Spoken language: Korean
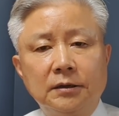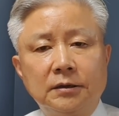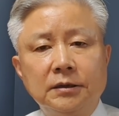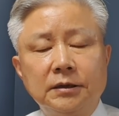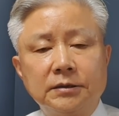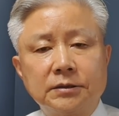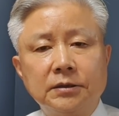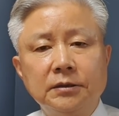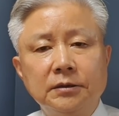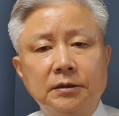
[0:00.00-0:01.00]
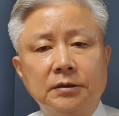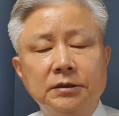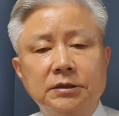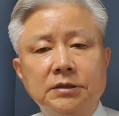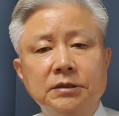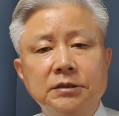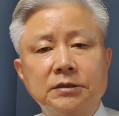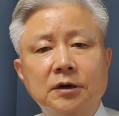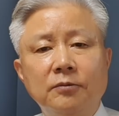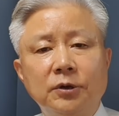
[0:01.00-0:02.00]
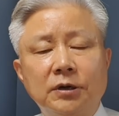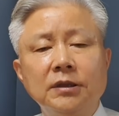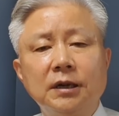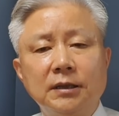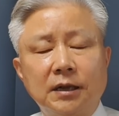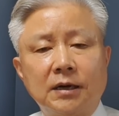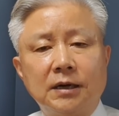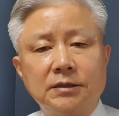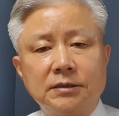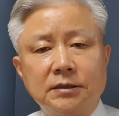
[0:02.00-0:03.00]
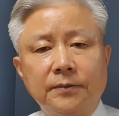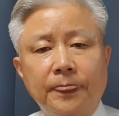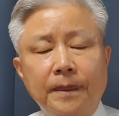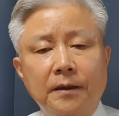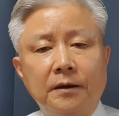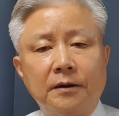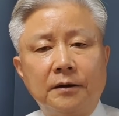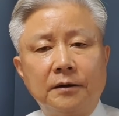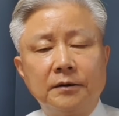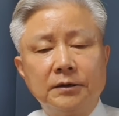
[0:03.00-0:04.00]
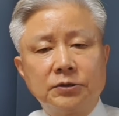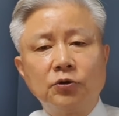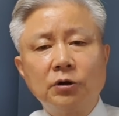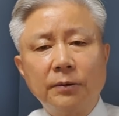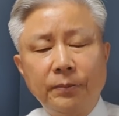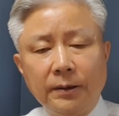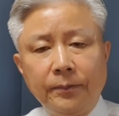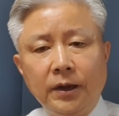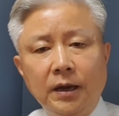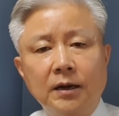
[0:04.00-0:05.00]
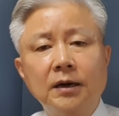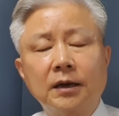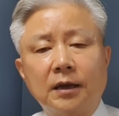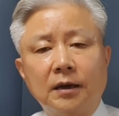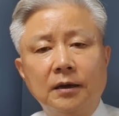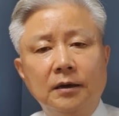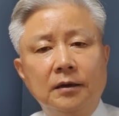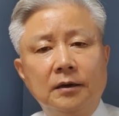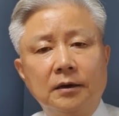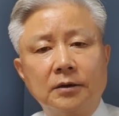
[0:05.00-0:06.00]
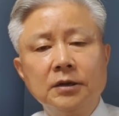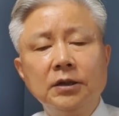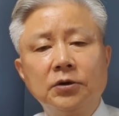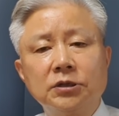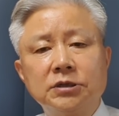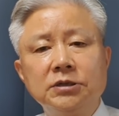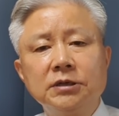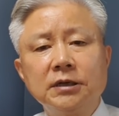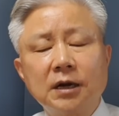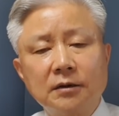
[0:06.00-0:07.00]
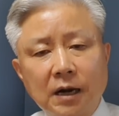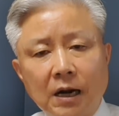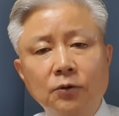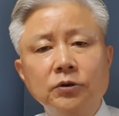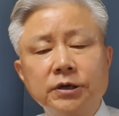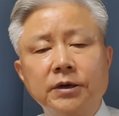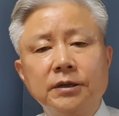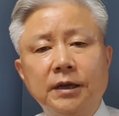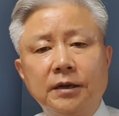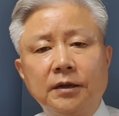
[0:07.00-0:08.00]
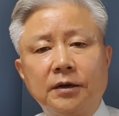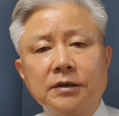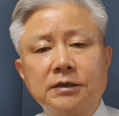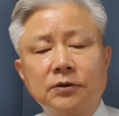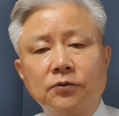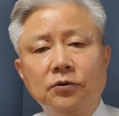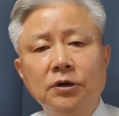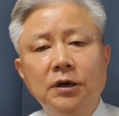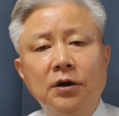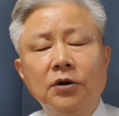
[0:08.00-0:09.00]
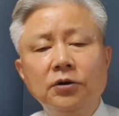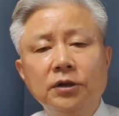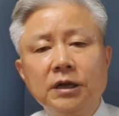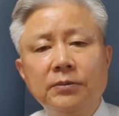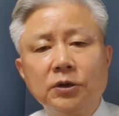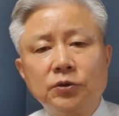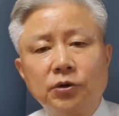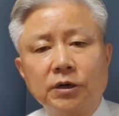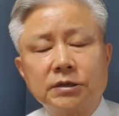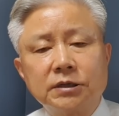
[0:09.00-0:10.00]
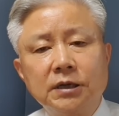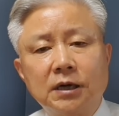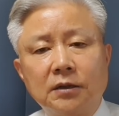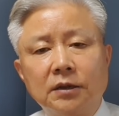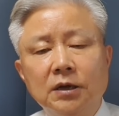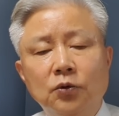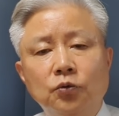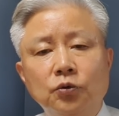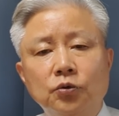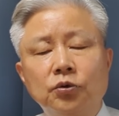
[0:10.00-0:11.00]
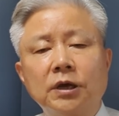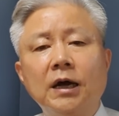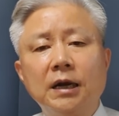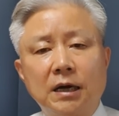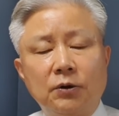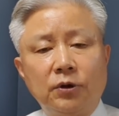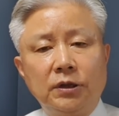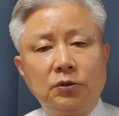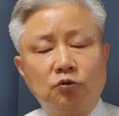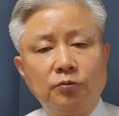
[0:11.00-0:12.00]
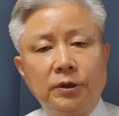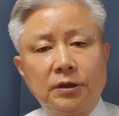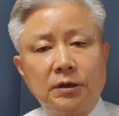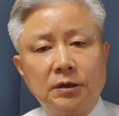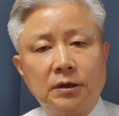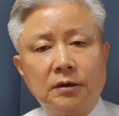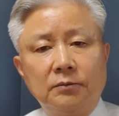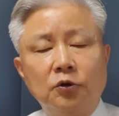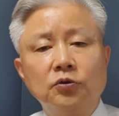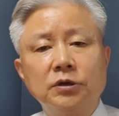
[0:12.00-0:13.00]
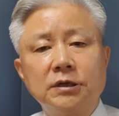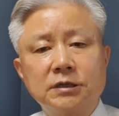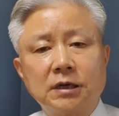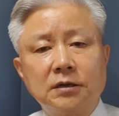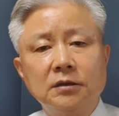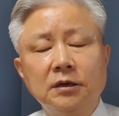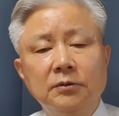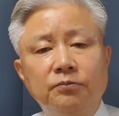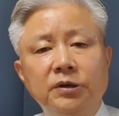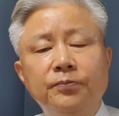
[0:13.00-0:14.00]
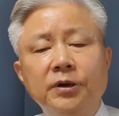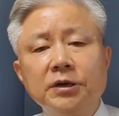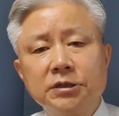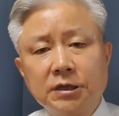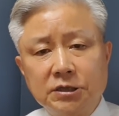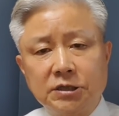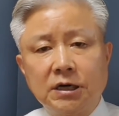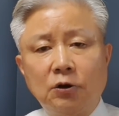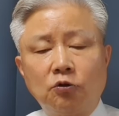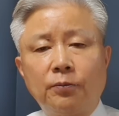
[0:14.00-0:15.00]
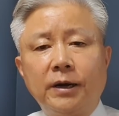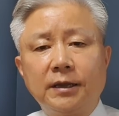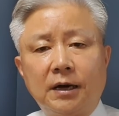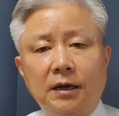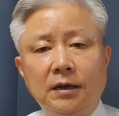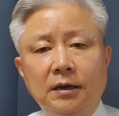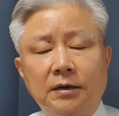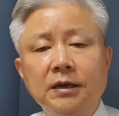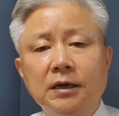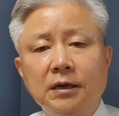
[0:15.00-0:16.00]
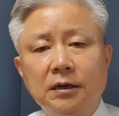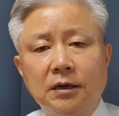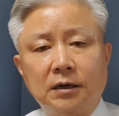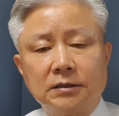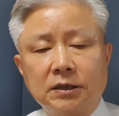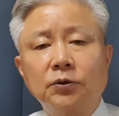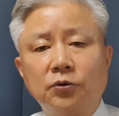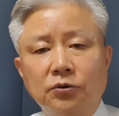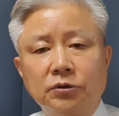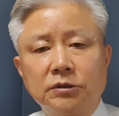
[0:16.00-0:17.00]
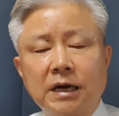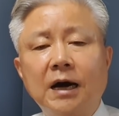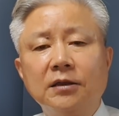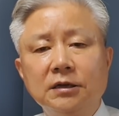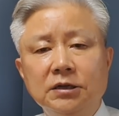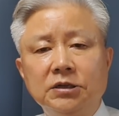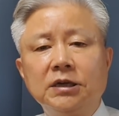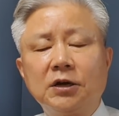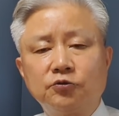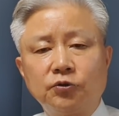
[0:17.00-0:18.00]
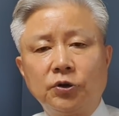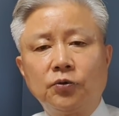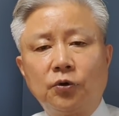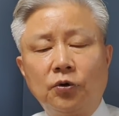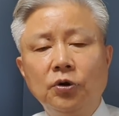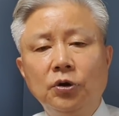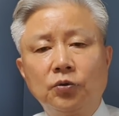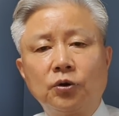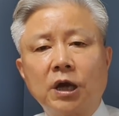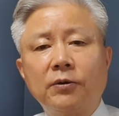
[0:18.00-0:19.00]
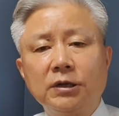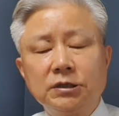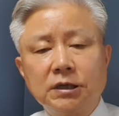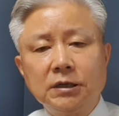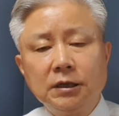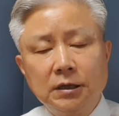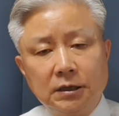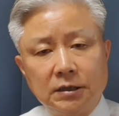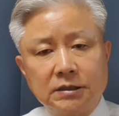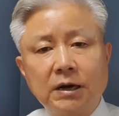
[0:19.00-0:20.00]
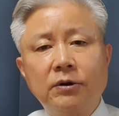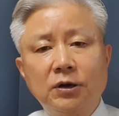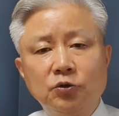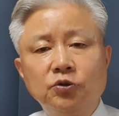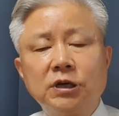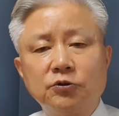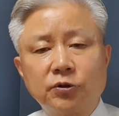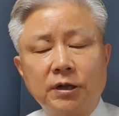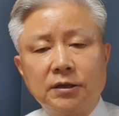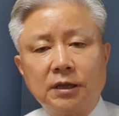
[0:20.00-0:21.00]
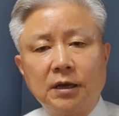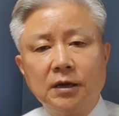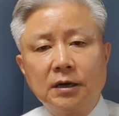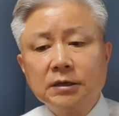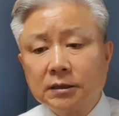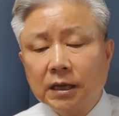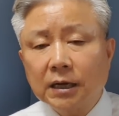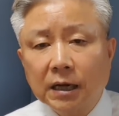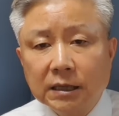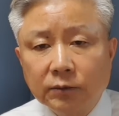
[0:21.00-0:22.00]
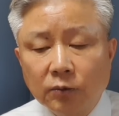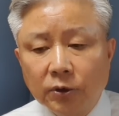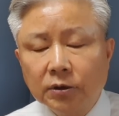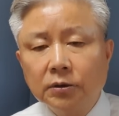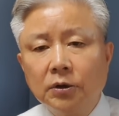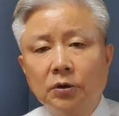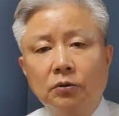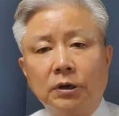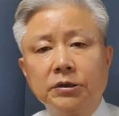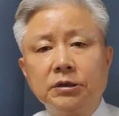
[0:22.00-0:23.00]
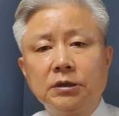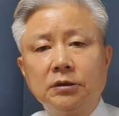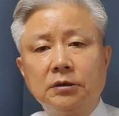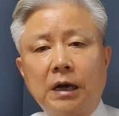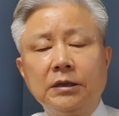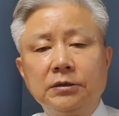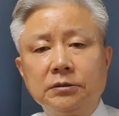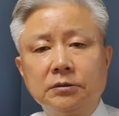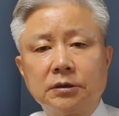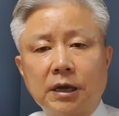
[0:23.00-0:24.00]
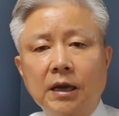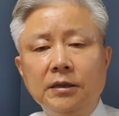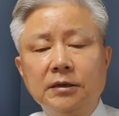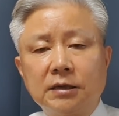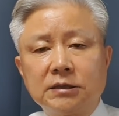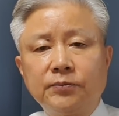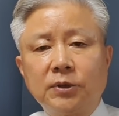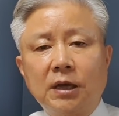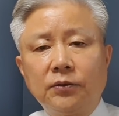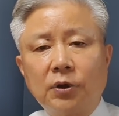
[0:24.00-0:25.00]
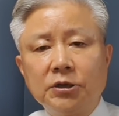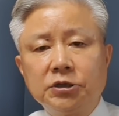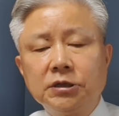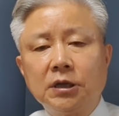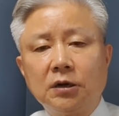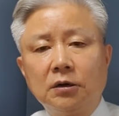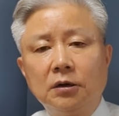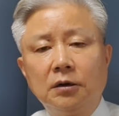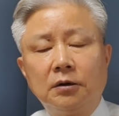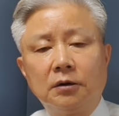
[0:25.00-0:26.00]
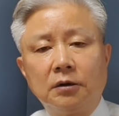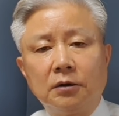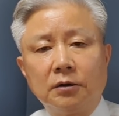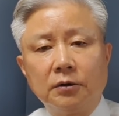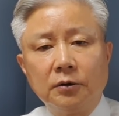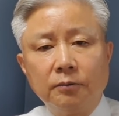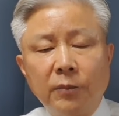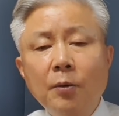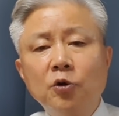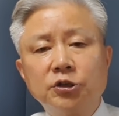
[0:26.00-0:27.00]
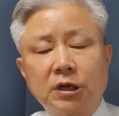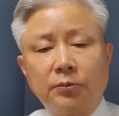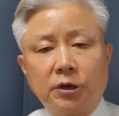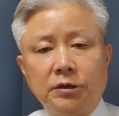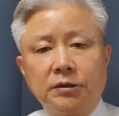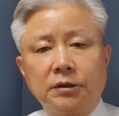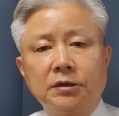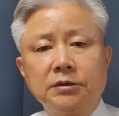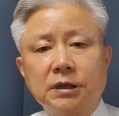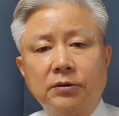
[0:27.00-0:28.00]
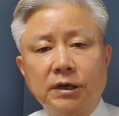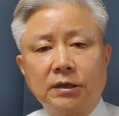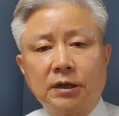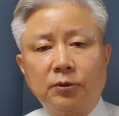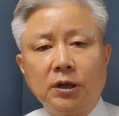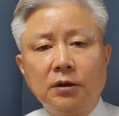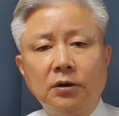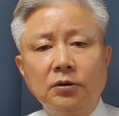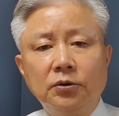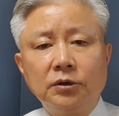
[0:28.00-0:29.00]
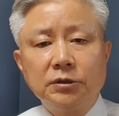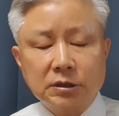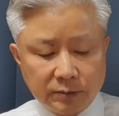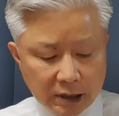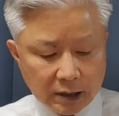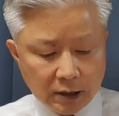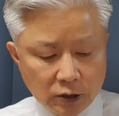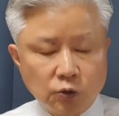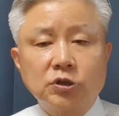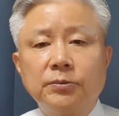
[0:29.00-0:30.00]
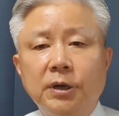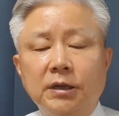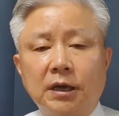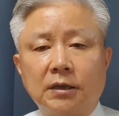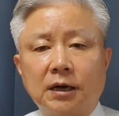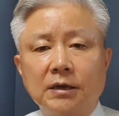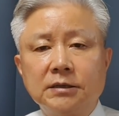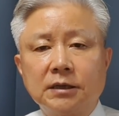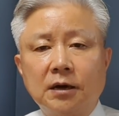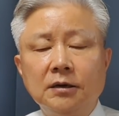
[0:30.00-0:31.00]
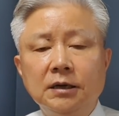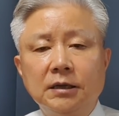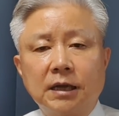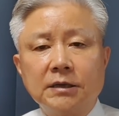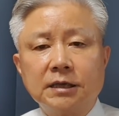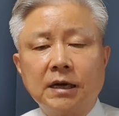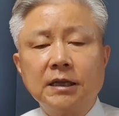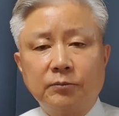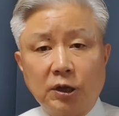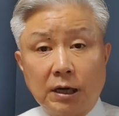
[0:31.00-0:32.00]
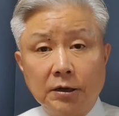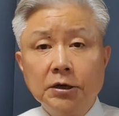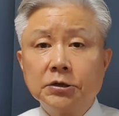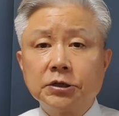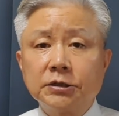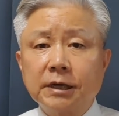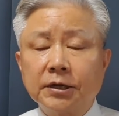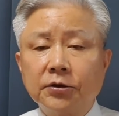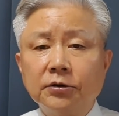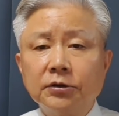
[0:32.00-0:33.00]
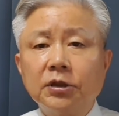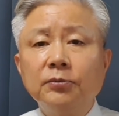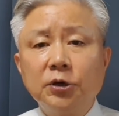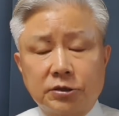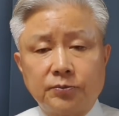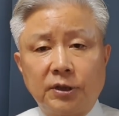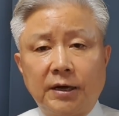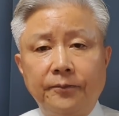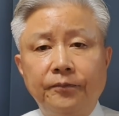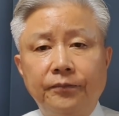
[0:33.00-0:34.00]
그래서 어, 이 진영 싸움이 끝날 때까지는 어, 서로가 팽팽하게 예, 그런데 그 진영이라는 걸 알고 접근해야 되는데 그렇지 않고 언론이 일방적으로 그렇게 쓰니까 우르르 따라가고 있는 국민들 어, 모든 기사는 비평적인 시각으로 봐야 그래야 어, 제대로 사안을 이해할 수 있고 또 객관적인 상황을 유지할 수가 있는데 그냥 따라가다 보면은 완전히 한 개인이나 집단, 한 시대를 어, 매몰시켜버리는 그런 상황이기 때문에 언론을 정말 조심해야 되겠다 하는 생각을 다시 하게 됩니다. 성창경 TV였습니다.